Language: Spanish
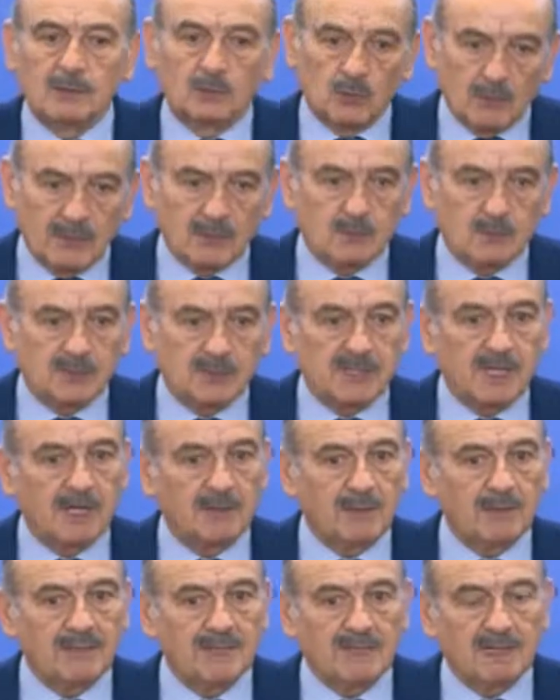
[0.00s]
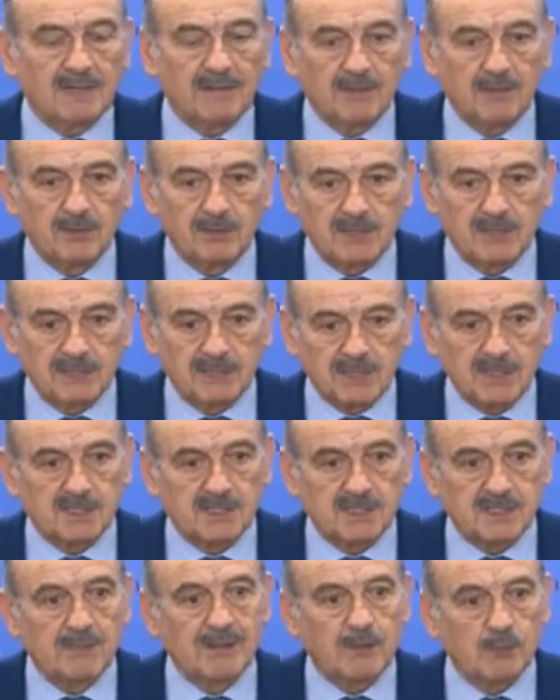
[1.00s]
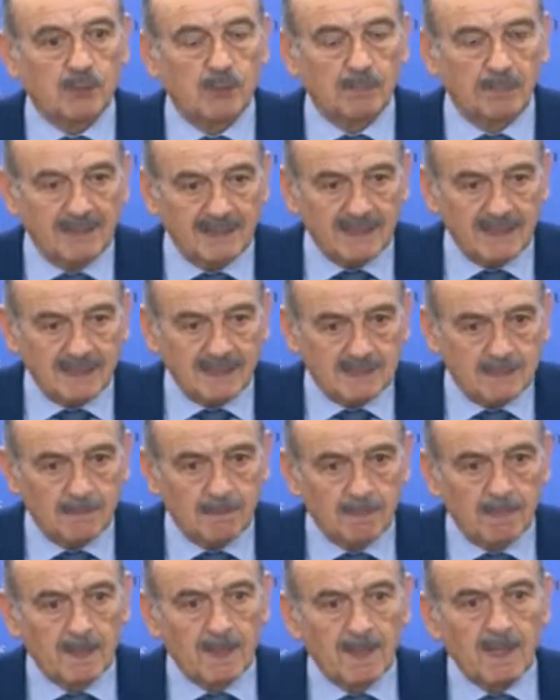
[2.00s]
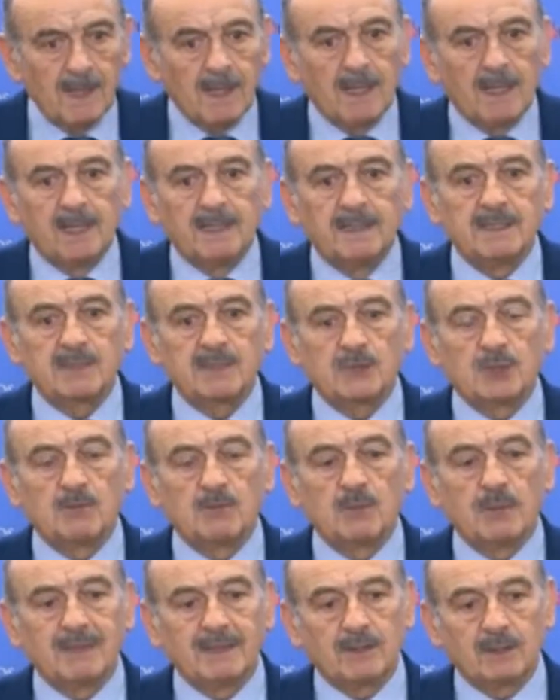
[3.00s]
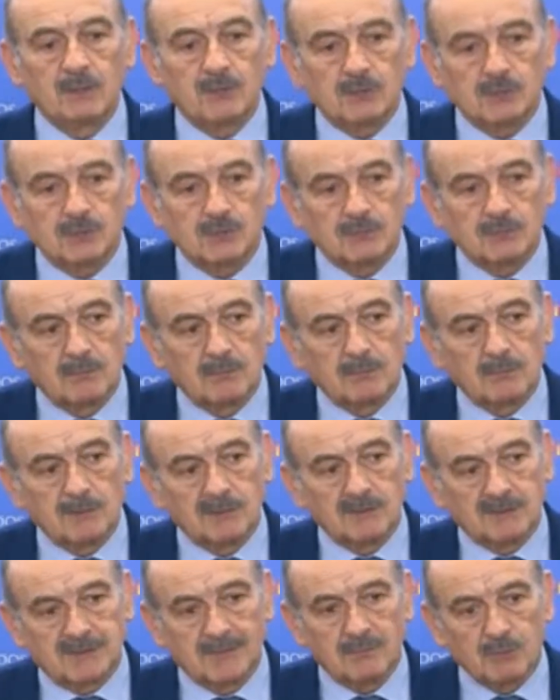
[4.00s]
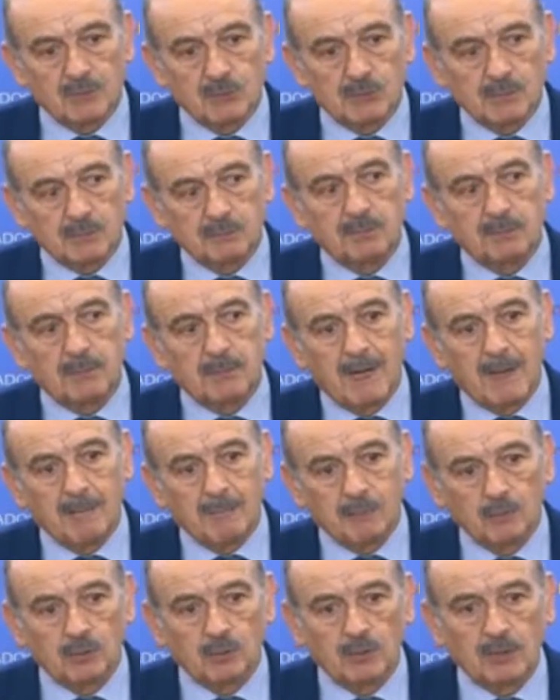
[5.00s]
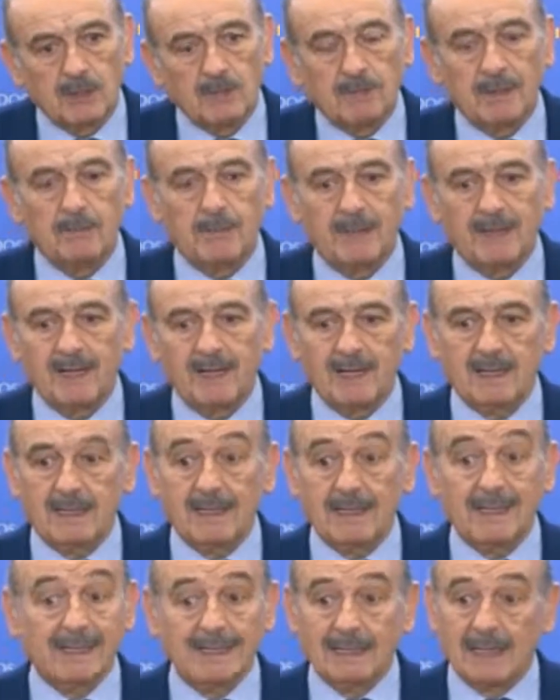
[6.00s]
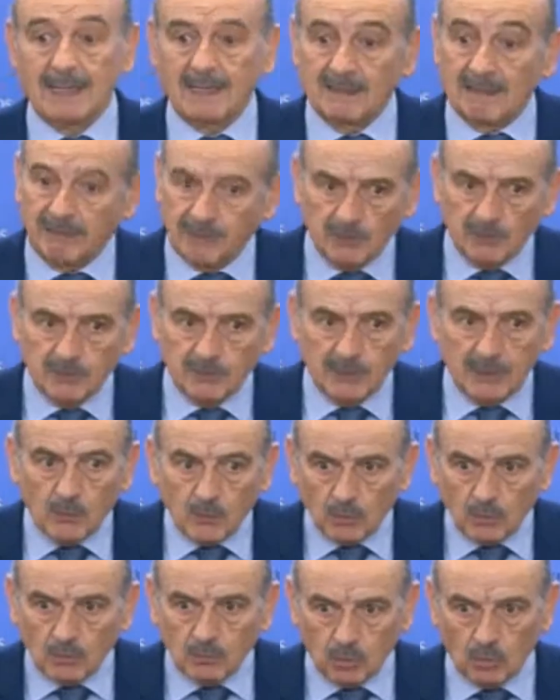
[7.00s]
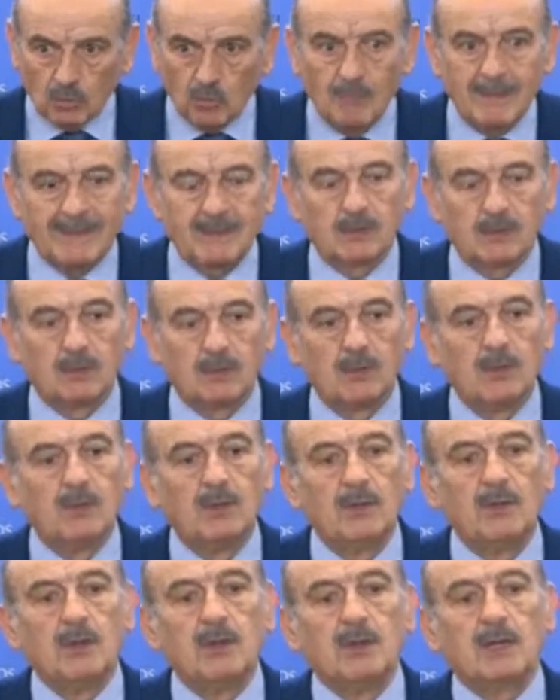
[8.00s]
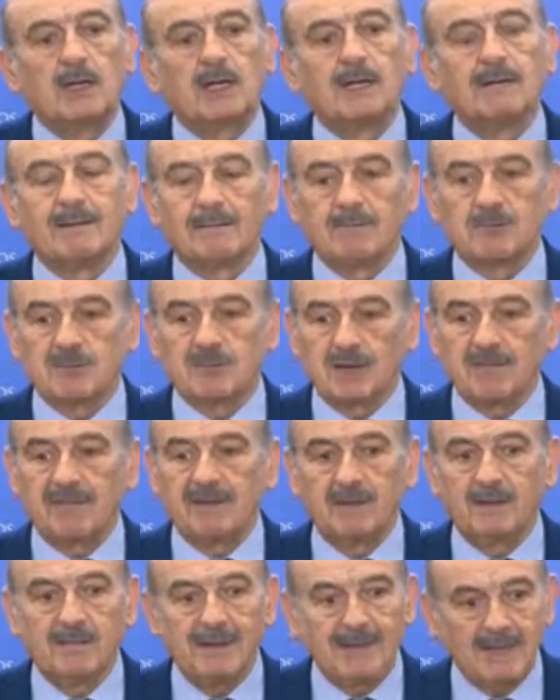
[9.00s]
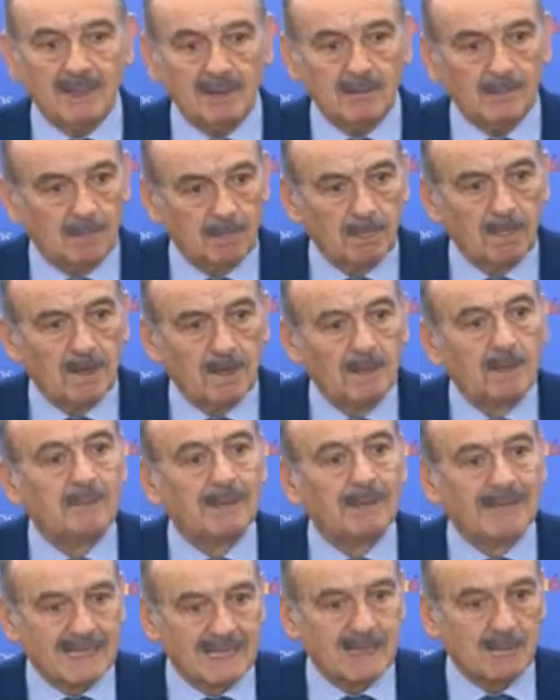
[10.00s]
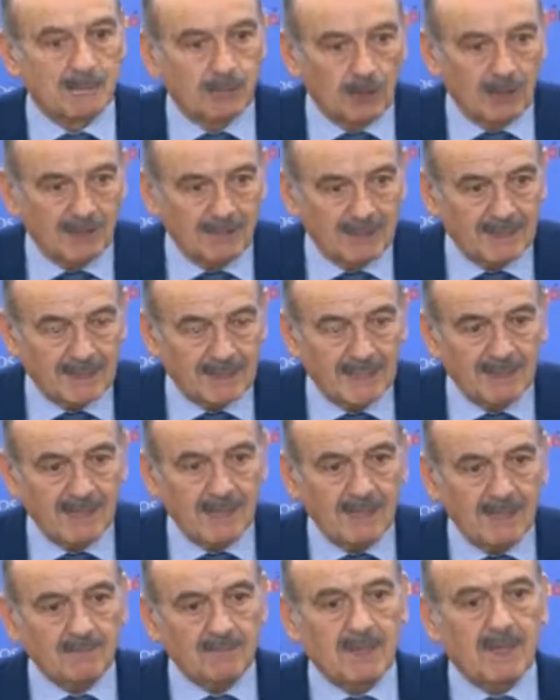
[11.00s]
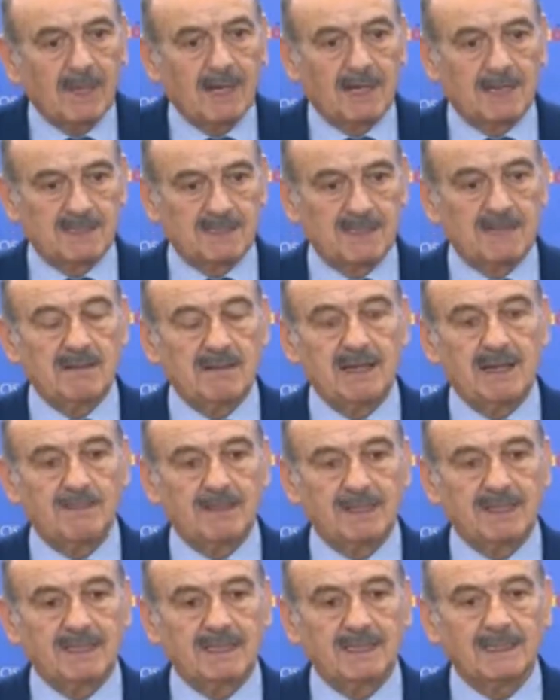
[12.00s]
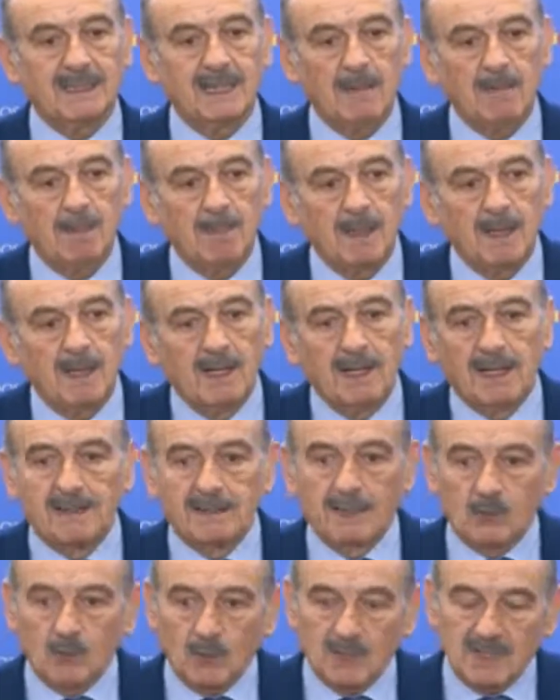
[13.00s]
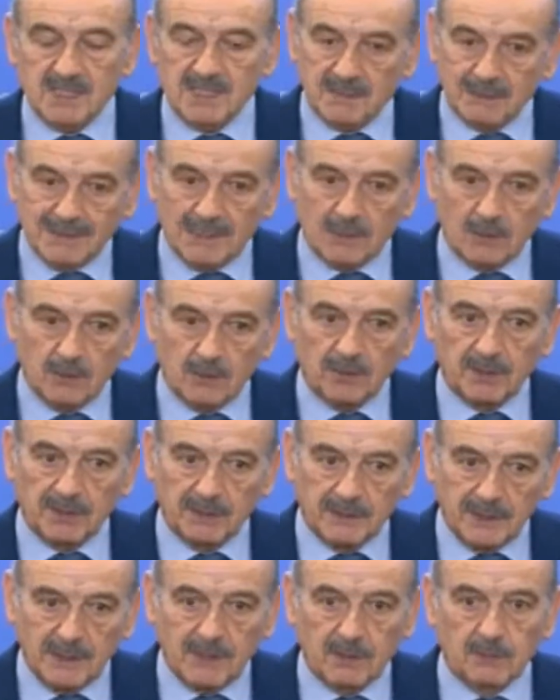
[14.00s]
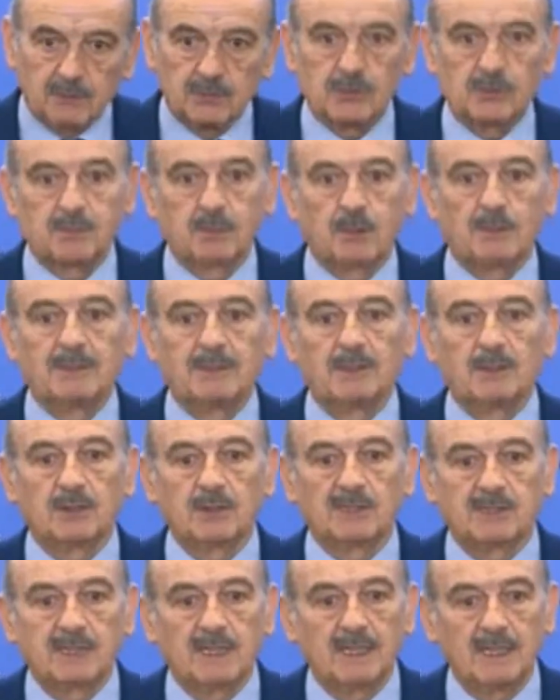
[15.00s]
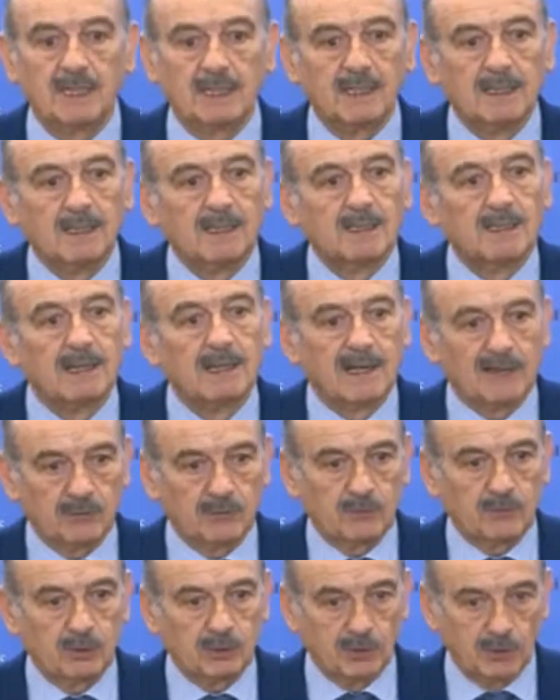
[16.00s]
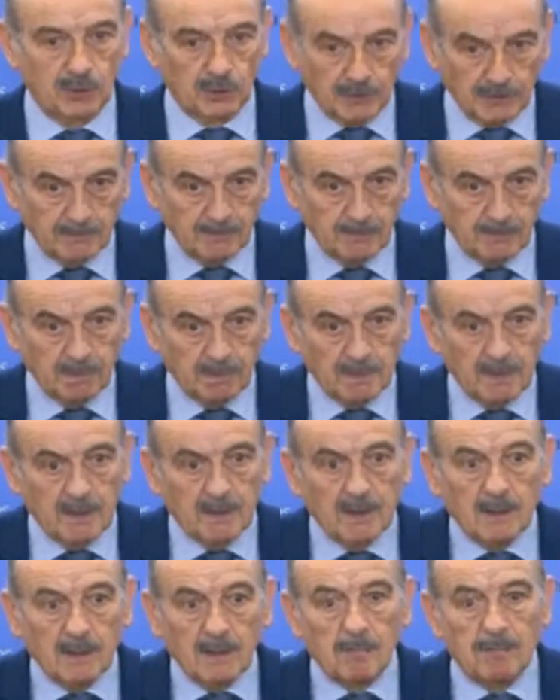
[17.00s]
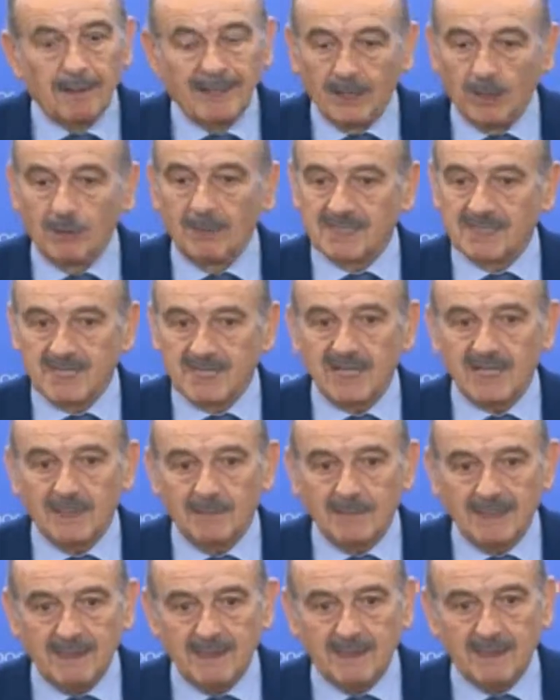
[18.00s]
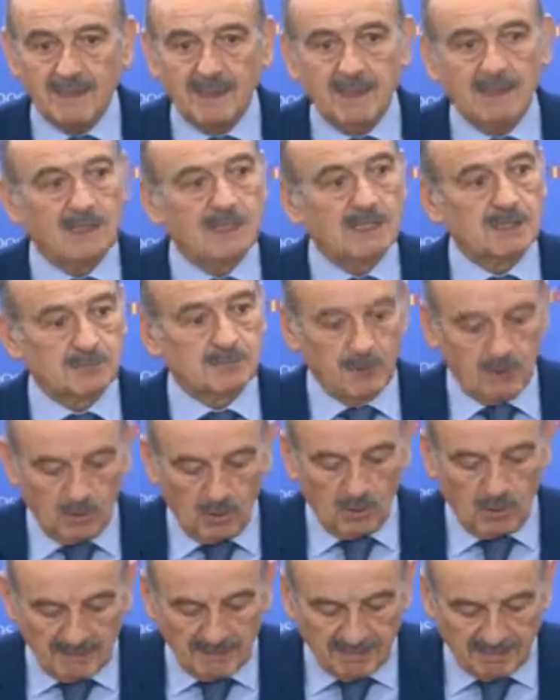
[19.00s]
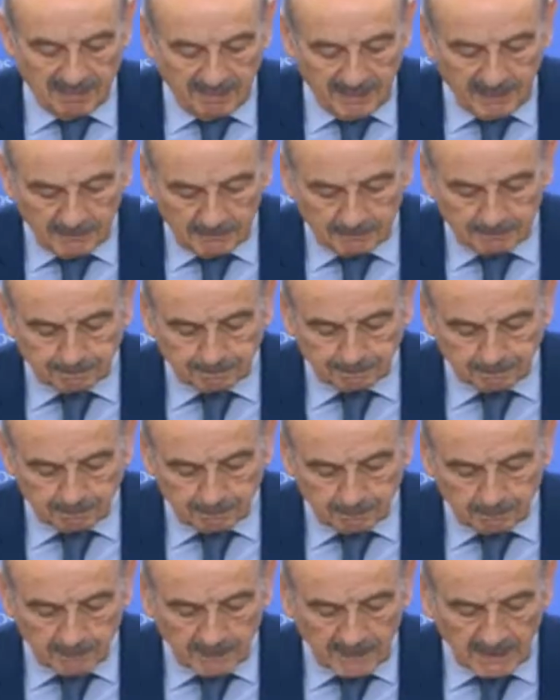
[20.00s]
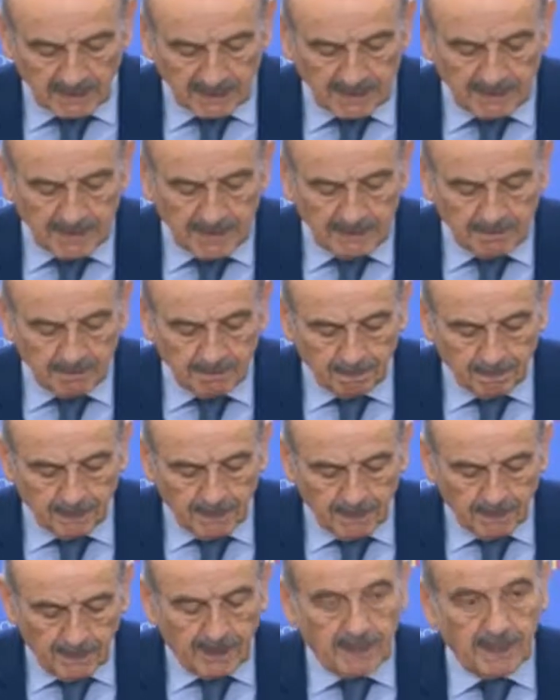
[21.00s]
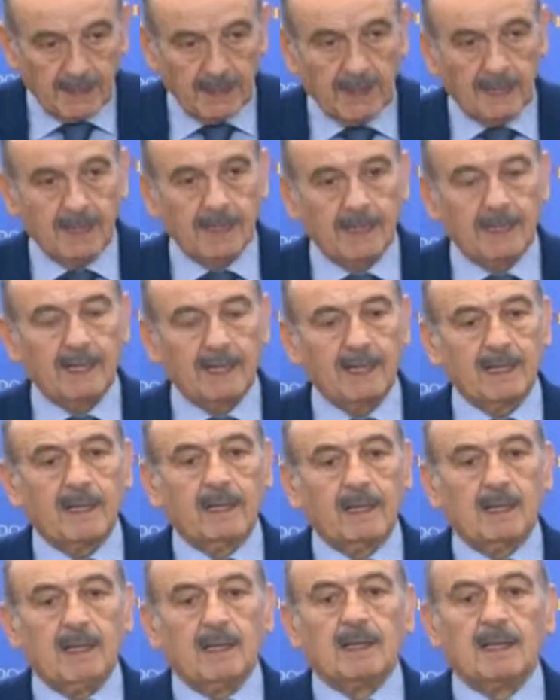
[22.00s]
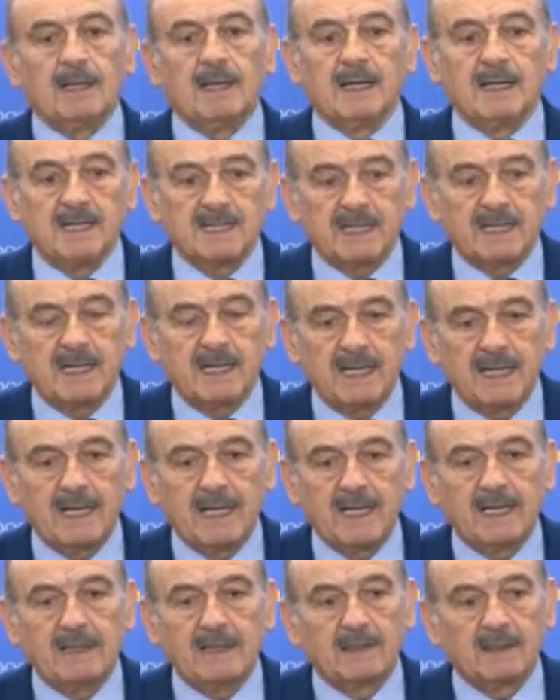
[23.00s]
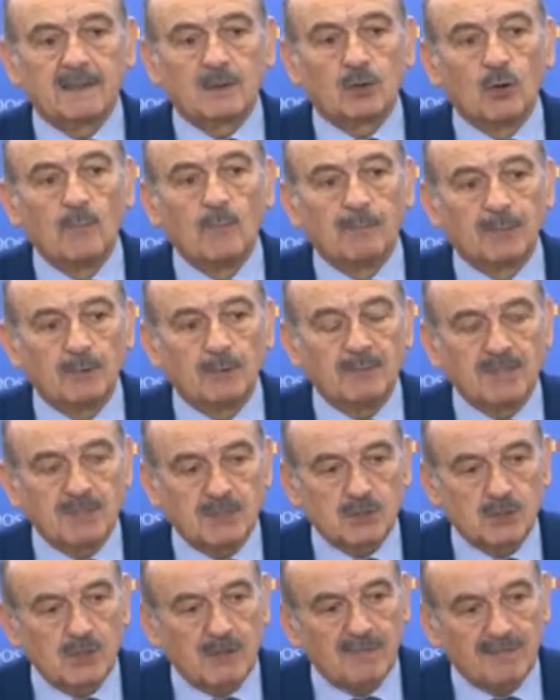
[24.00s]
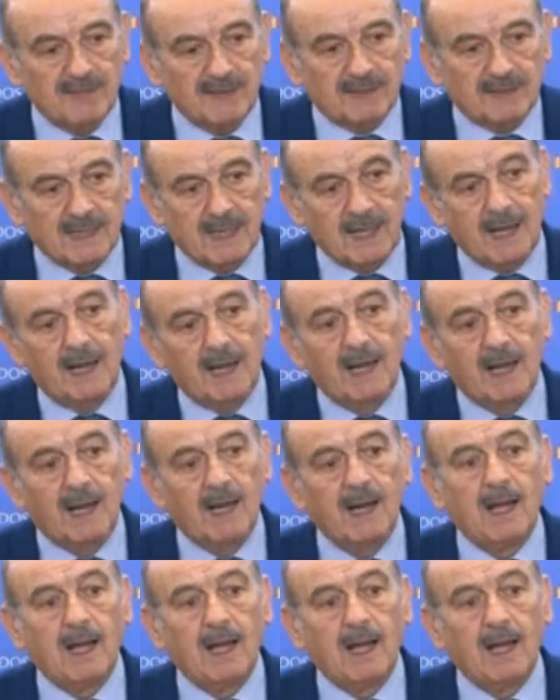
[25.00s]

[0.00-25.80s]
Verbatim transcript: todas nuestras reivindicaciones se ven cumplidas. En estos momentos estamos a punto de preparar la redacción de un documento que vamos a firmar mañana por la mañana, a las 10 de la mañana, en el cual se van a concretar algunos pormenores de, la reunión de hoy. Pero básicamente les puedo avanzar que eh, este compromiso afecta